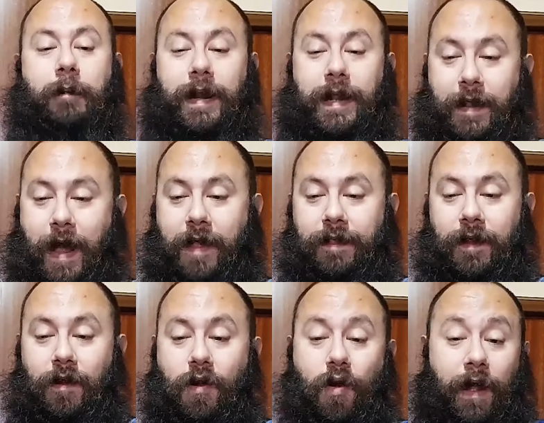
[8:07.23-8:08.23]
variedad,
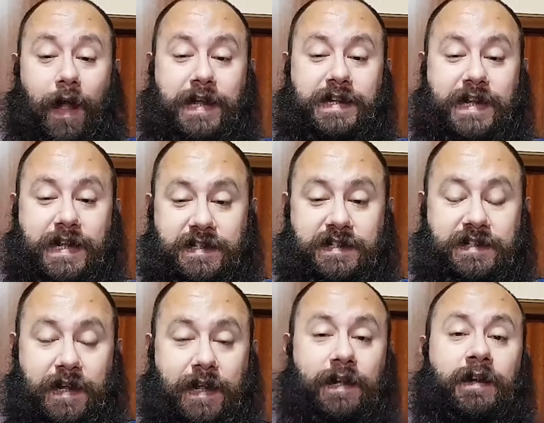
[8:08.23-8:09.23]
lo que es en
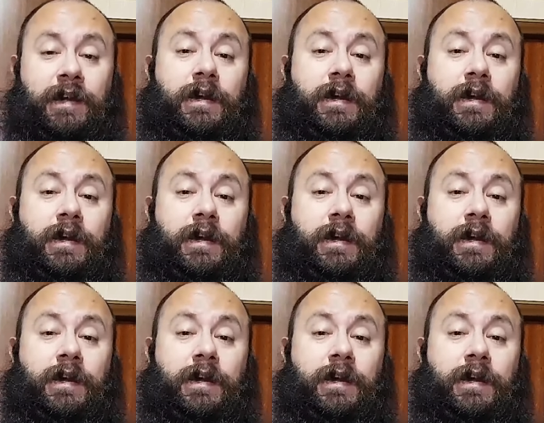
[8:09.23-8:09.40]
sí